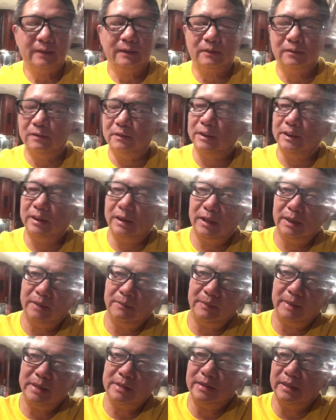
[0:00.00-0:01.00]
rồi đó là
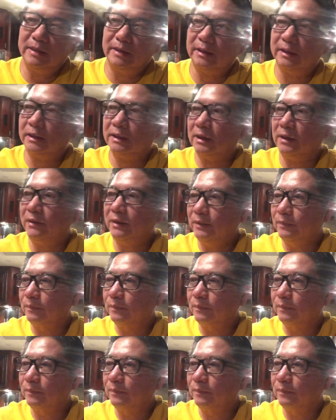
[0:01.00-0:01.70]
mấy chuyện kiệt nói